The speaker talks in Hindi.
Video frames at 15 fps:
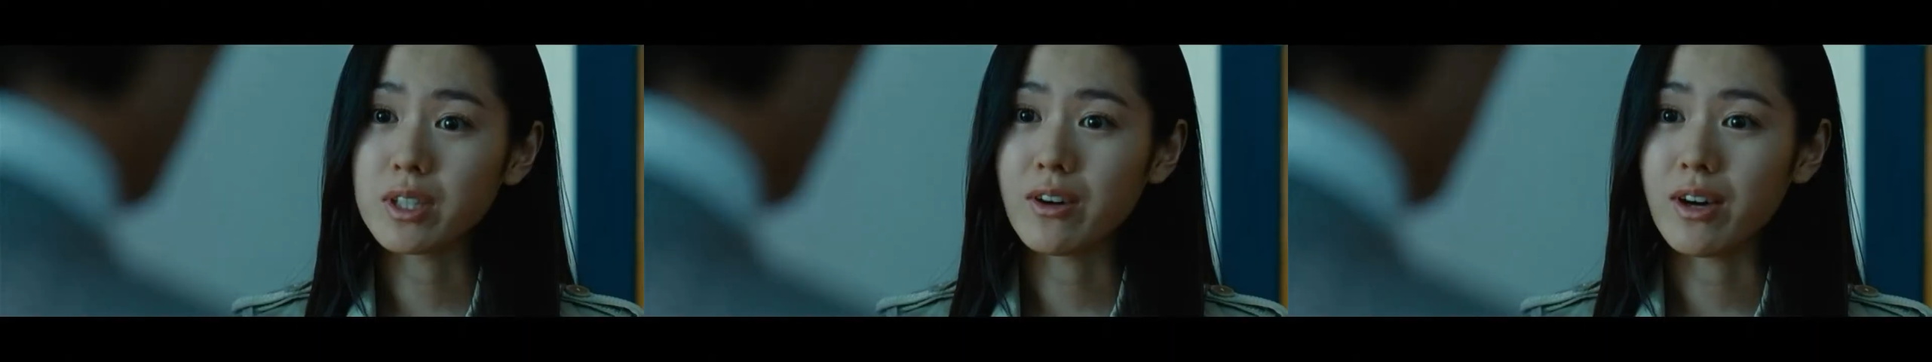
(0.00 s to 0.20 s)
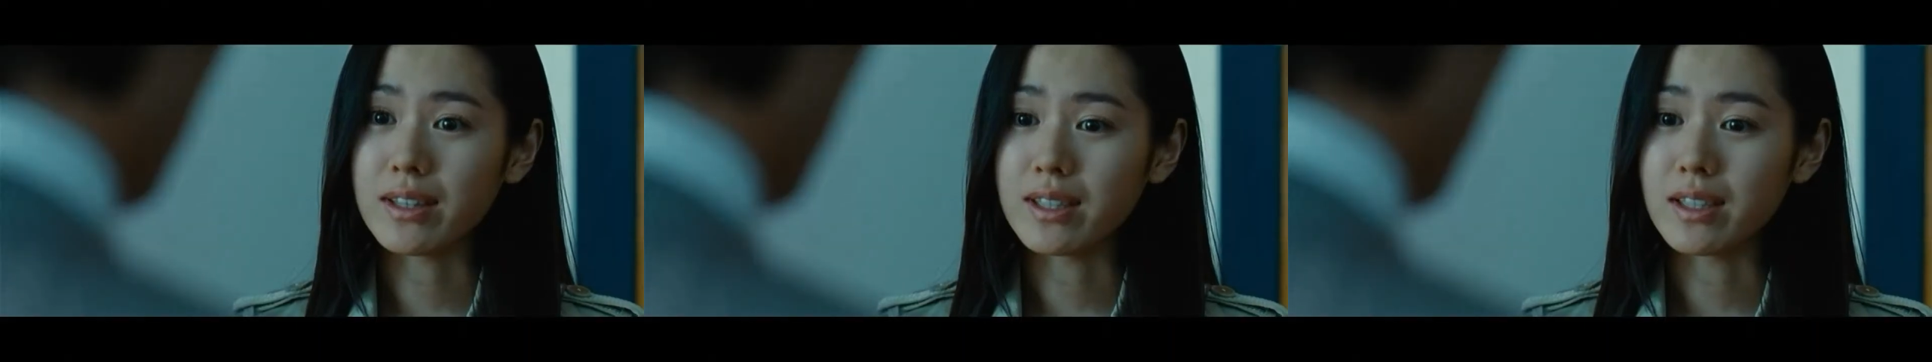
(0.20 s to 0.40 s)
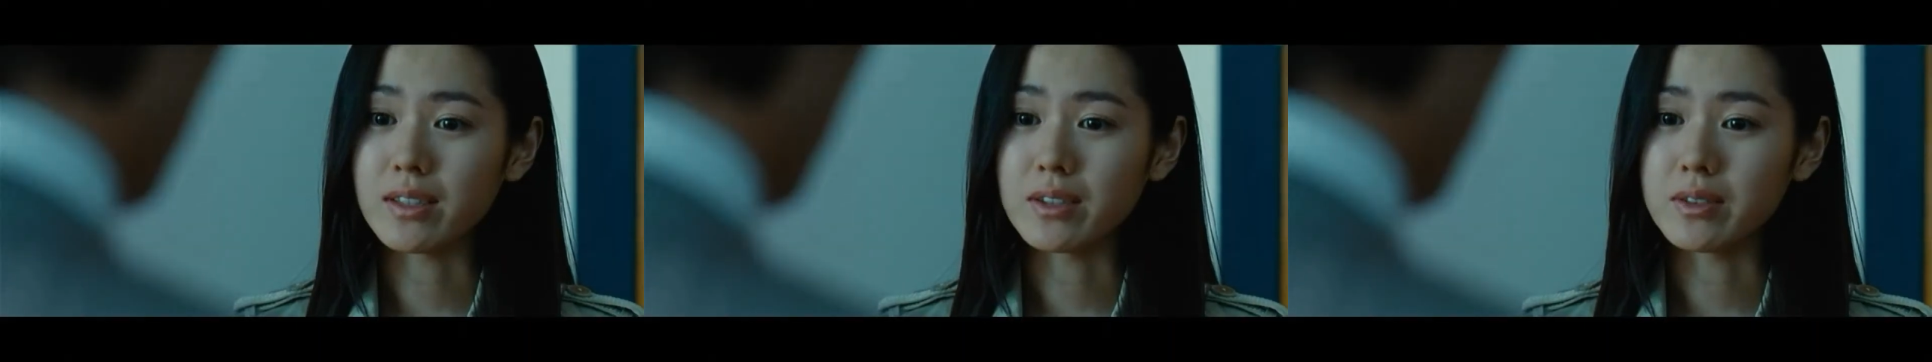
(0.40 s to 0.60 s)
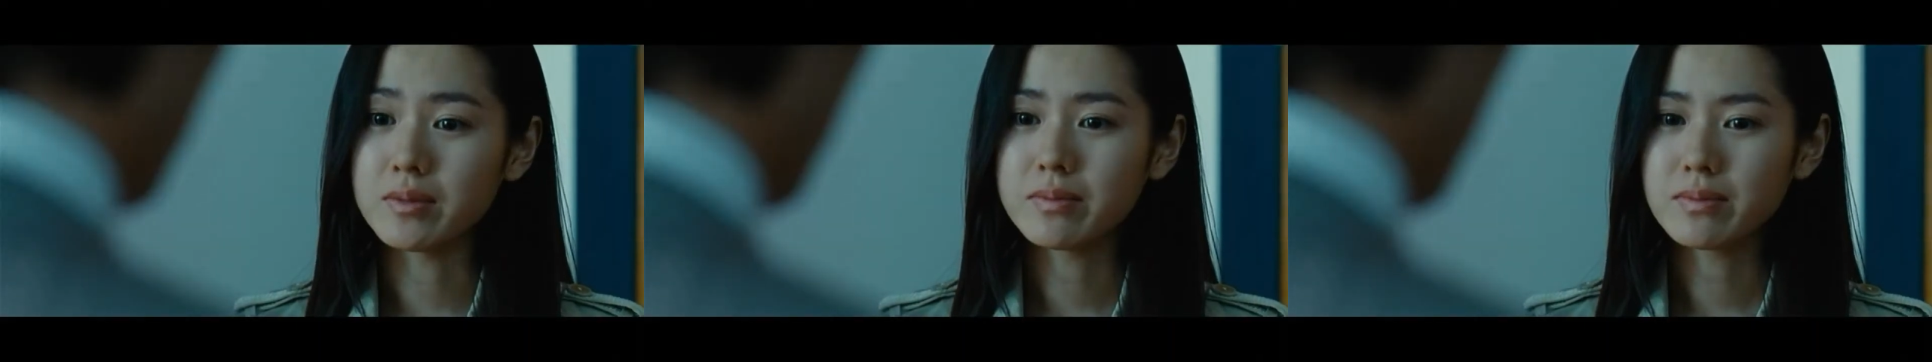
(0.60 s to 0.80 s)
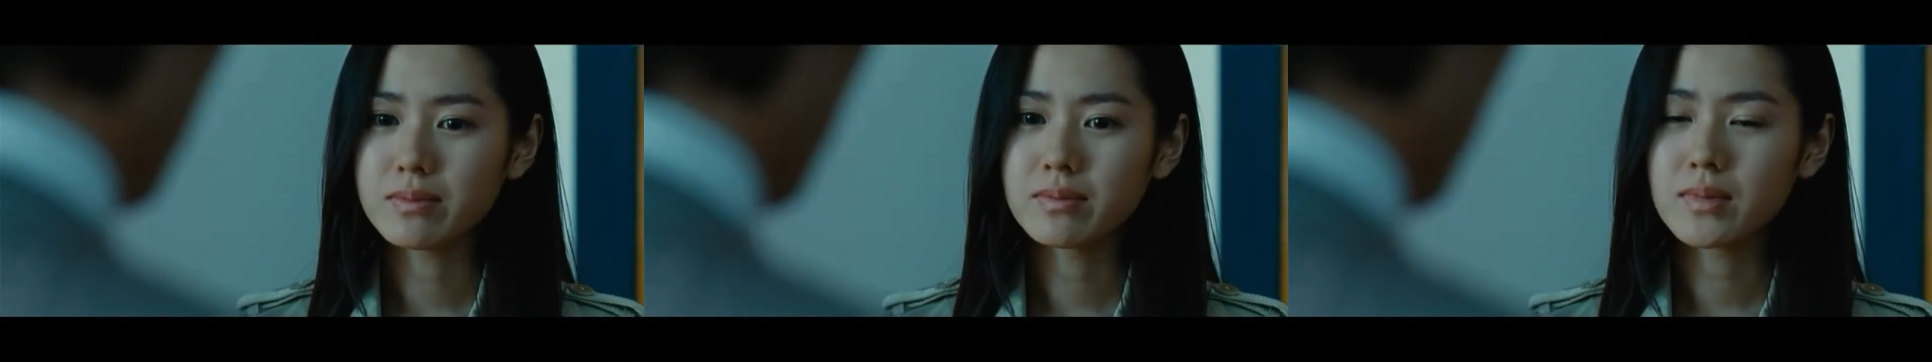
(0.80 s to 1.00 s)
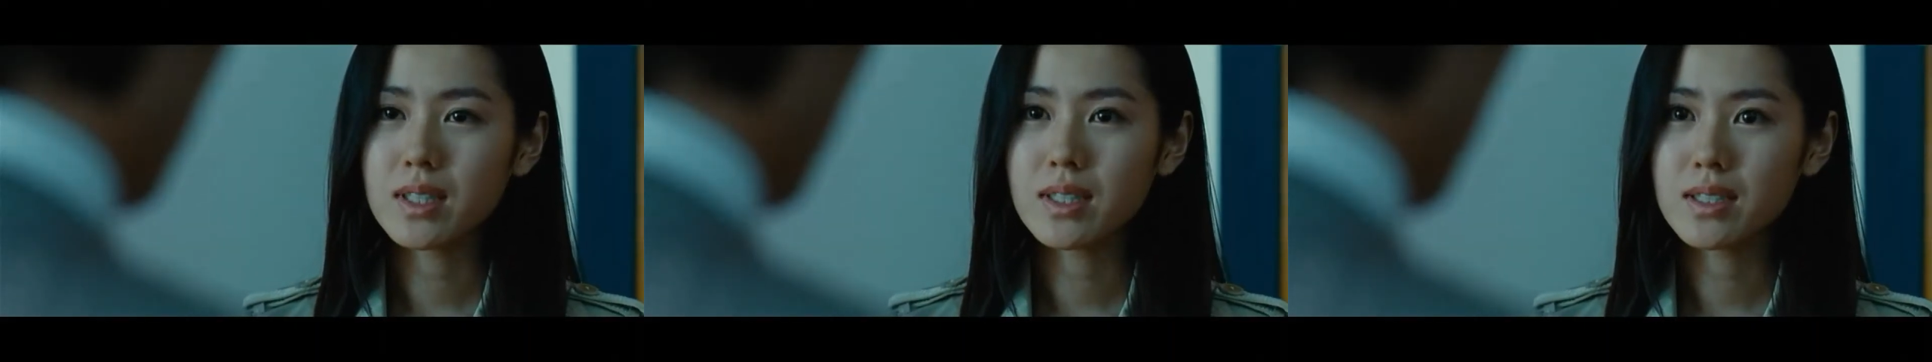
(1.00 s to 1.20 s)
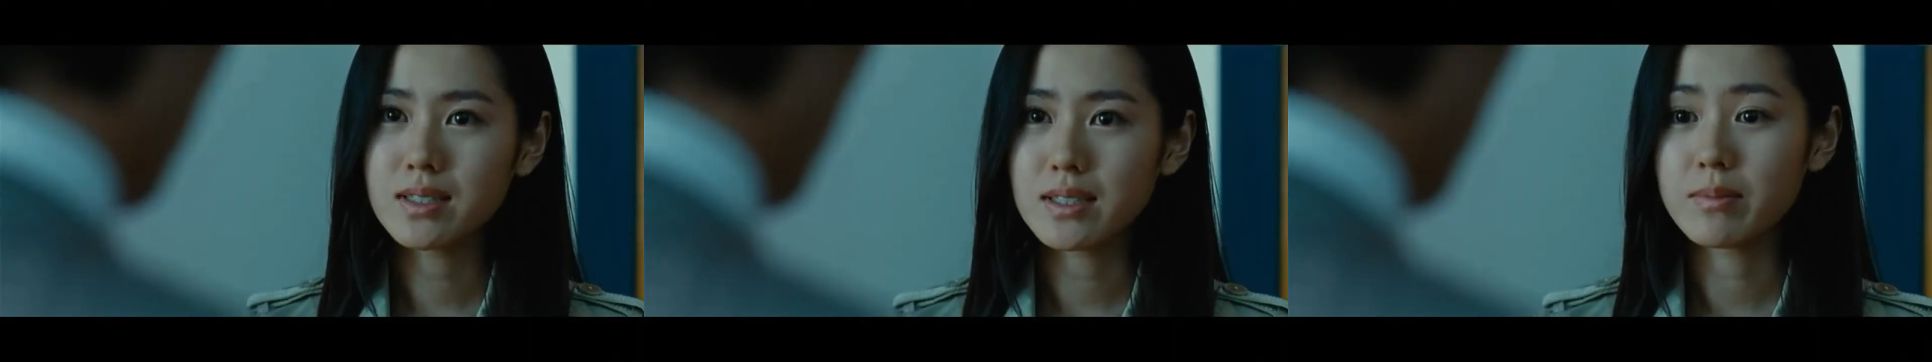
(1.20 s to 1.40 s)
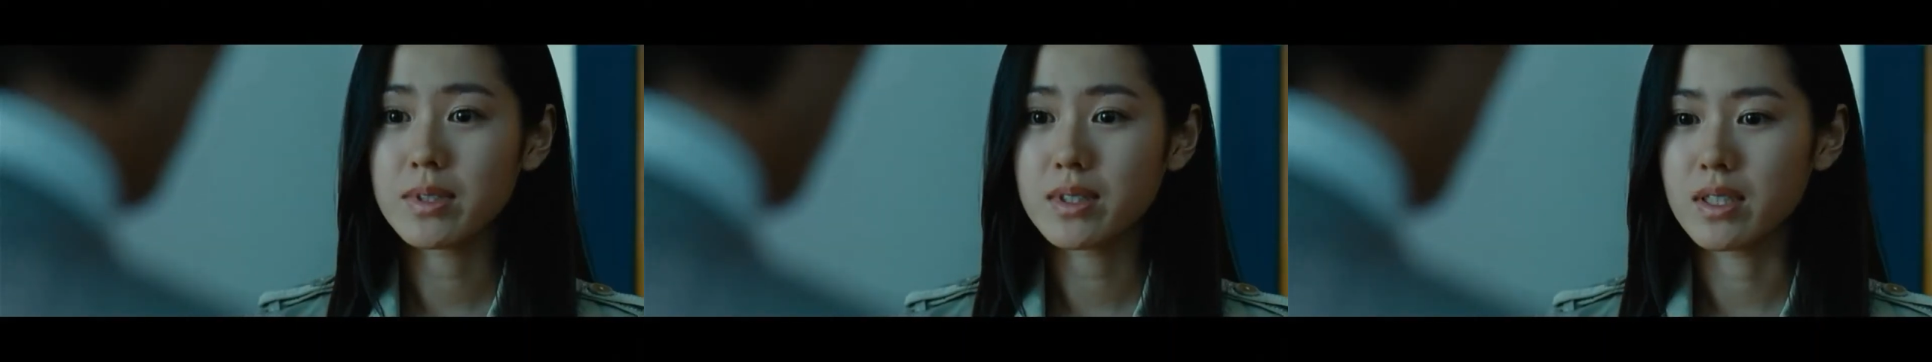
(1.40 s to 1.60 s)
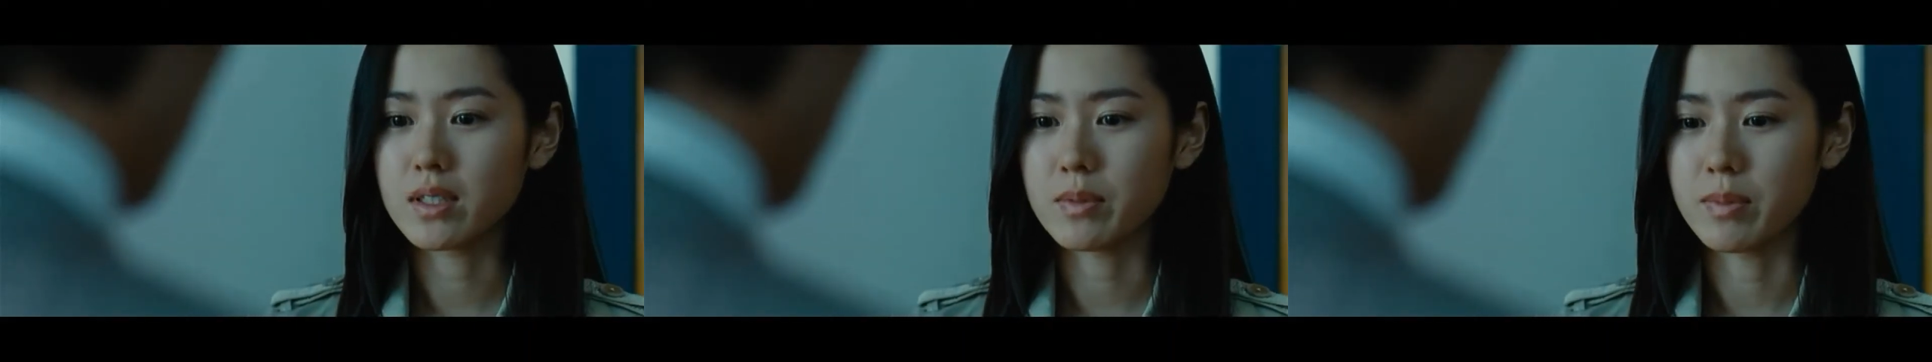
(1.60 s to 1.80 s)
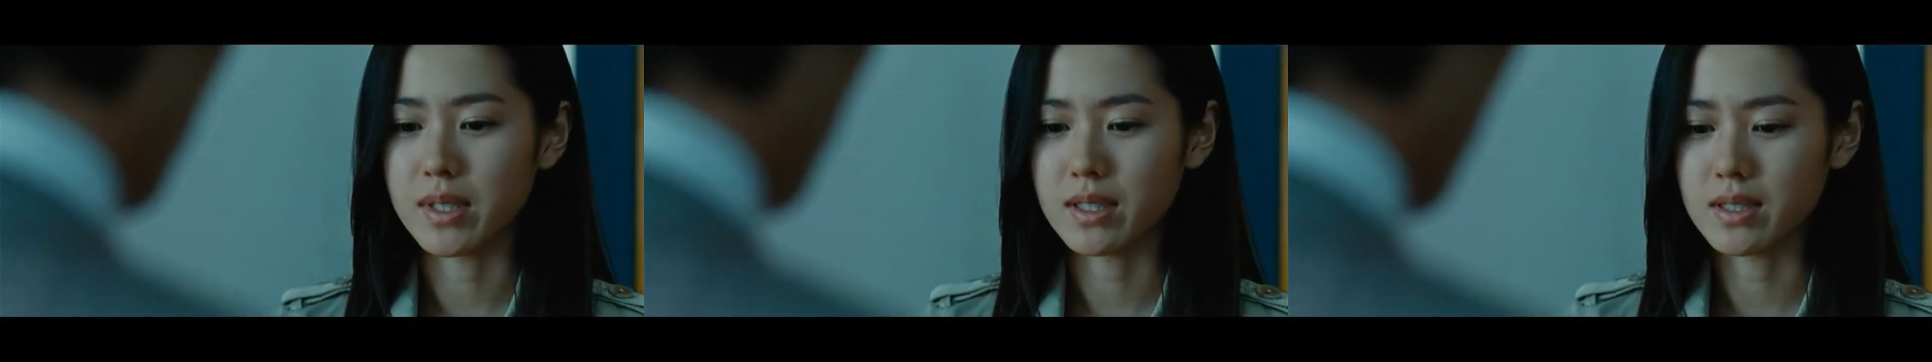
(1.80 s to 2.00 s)
पर सुजन उसे साफ कह देती है
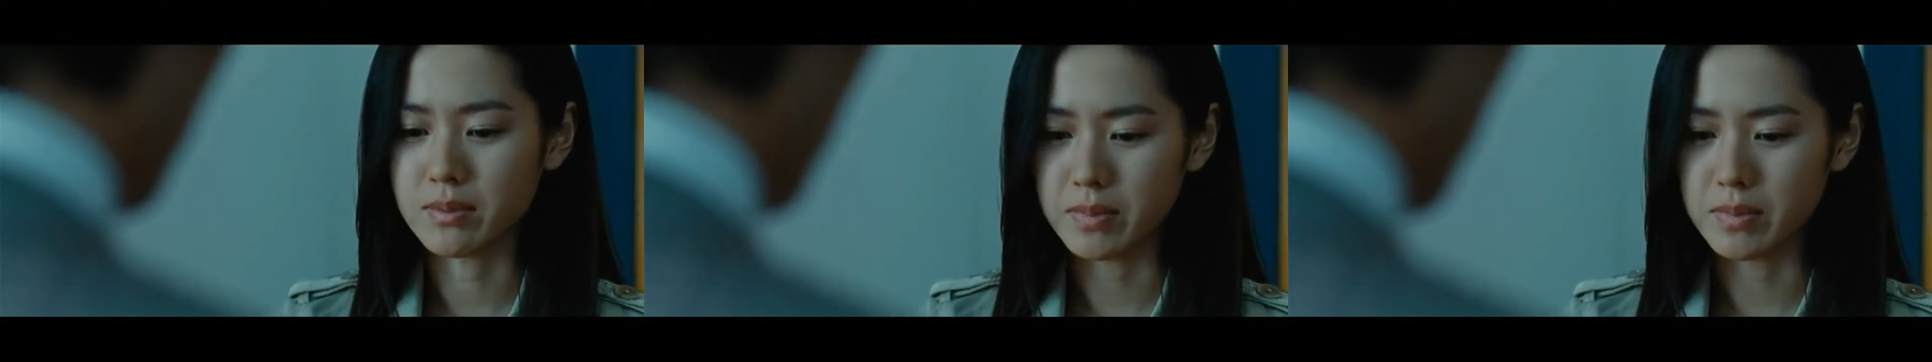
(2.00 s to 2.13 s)
कि